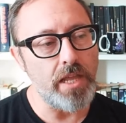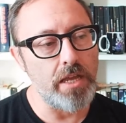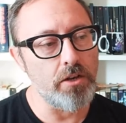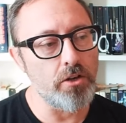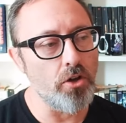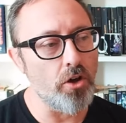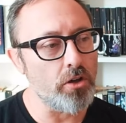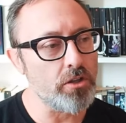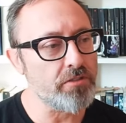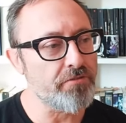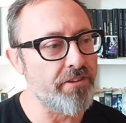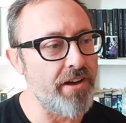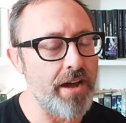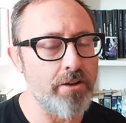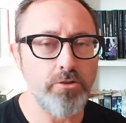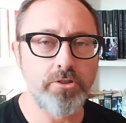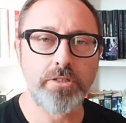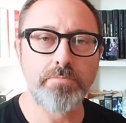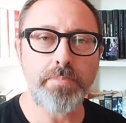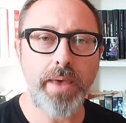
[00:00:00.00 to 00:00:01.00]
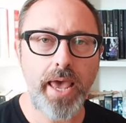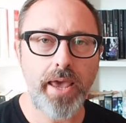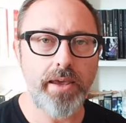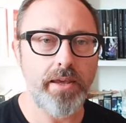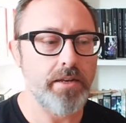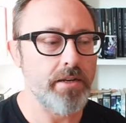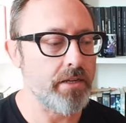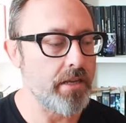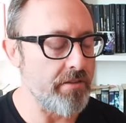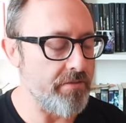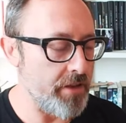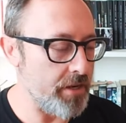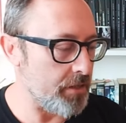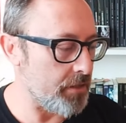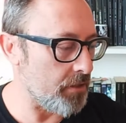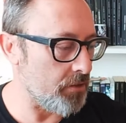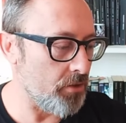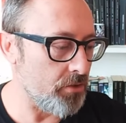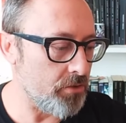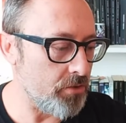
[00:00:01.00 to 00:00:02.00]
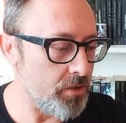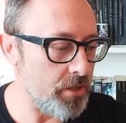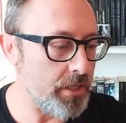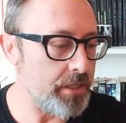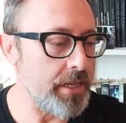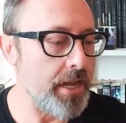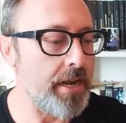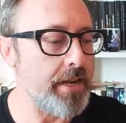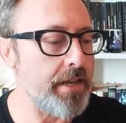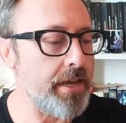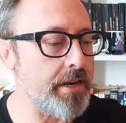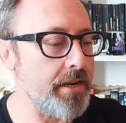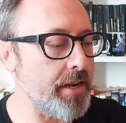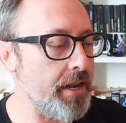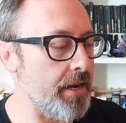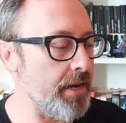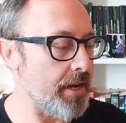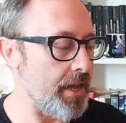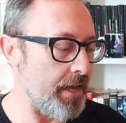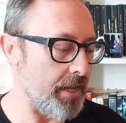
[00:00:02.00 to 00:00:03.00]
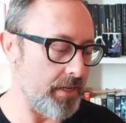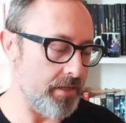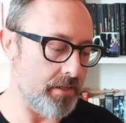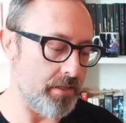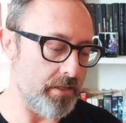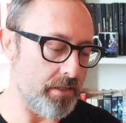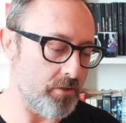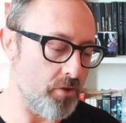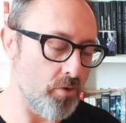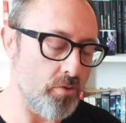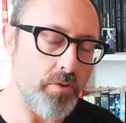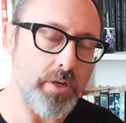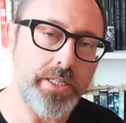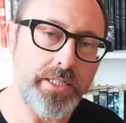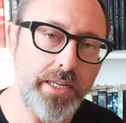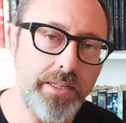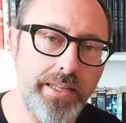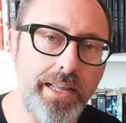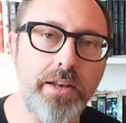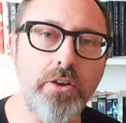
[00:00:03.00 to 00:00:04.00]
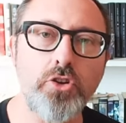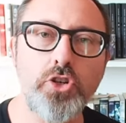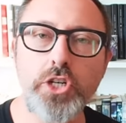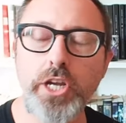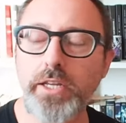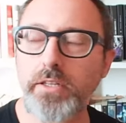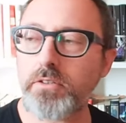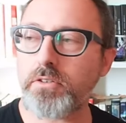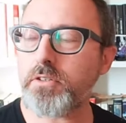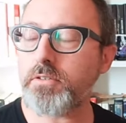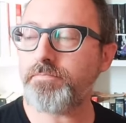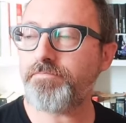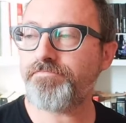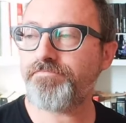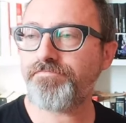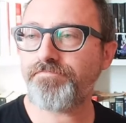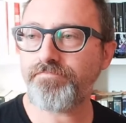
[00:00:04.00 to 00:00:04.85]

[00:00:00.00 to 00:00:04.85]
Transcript: Lord Faustbane, che viene tradotto in Italia nella uh, conquista dello scettro,